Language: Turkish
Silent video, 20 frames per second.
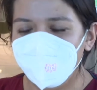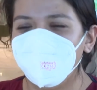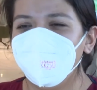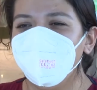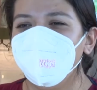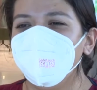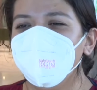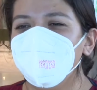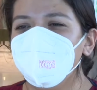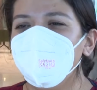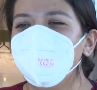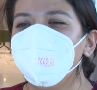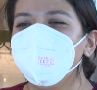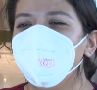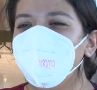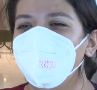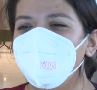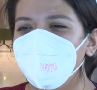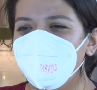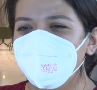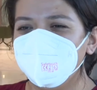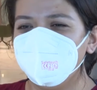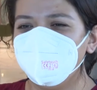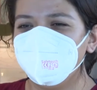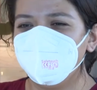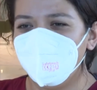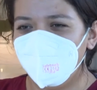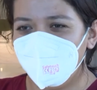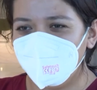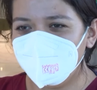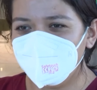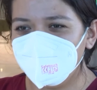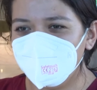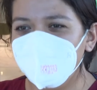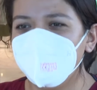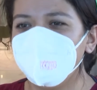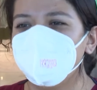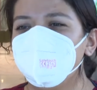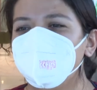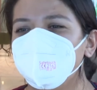Ee, ben Hava Nur Doğan,
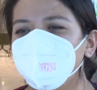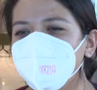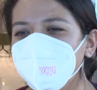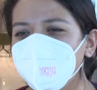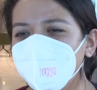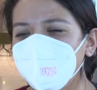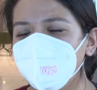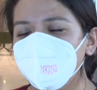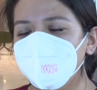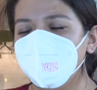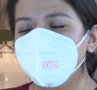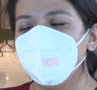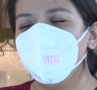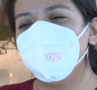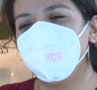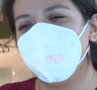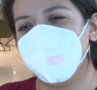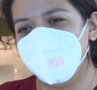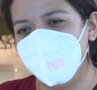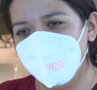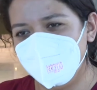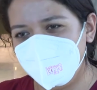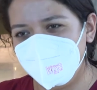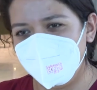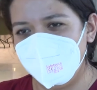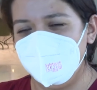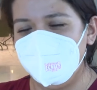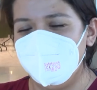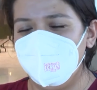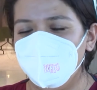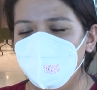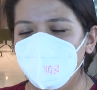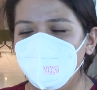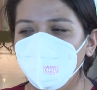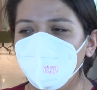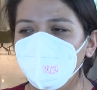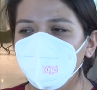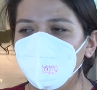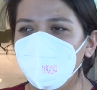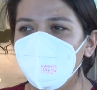buçuk yıldır yoğun bakım hemşireliği
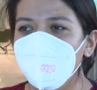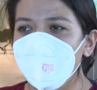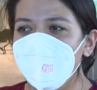yapıyorum.